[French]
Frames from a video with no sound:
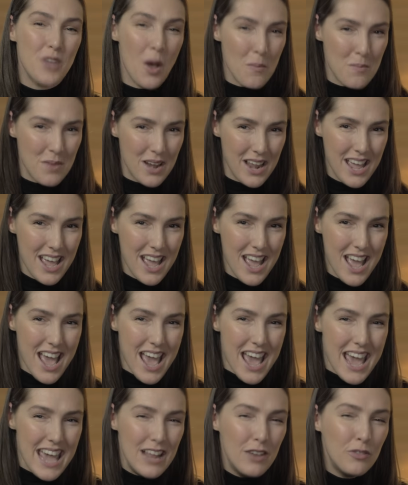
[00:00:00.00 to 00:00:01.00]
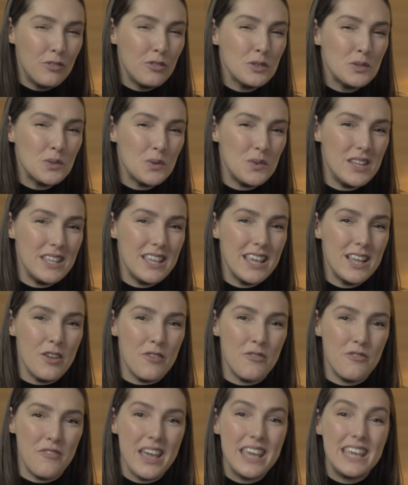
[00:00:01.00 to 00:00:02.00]
D'emblée, il faut souligner
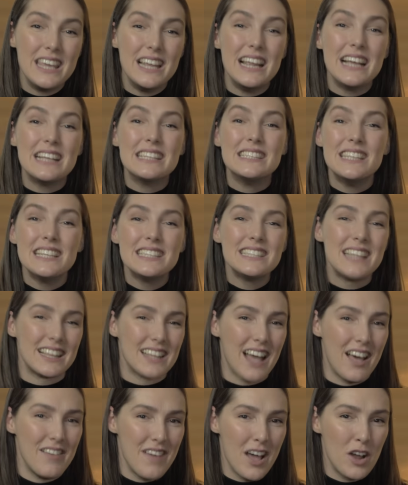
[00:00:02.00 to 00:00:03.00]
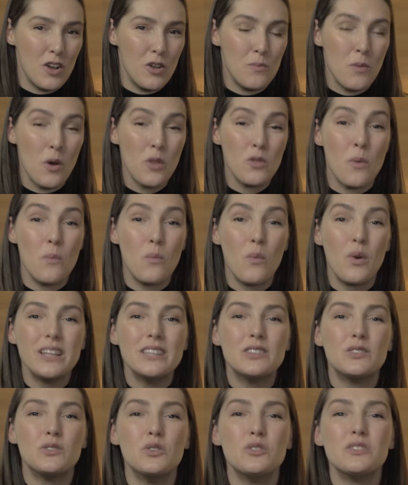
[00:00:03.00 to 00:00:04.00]
le fait qu'il existe à travers le monde
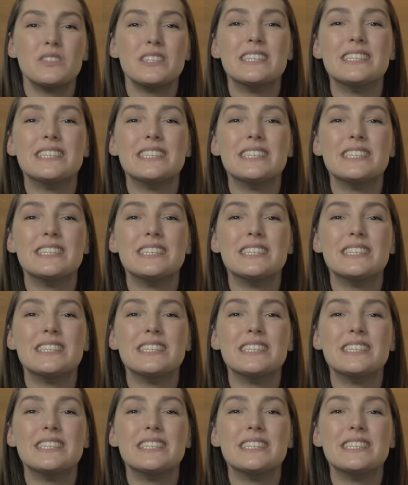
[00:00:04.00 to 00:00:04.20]
moins d'une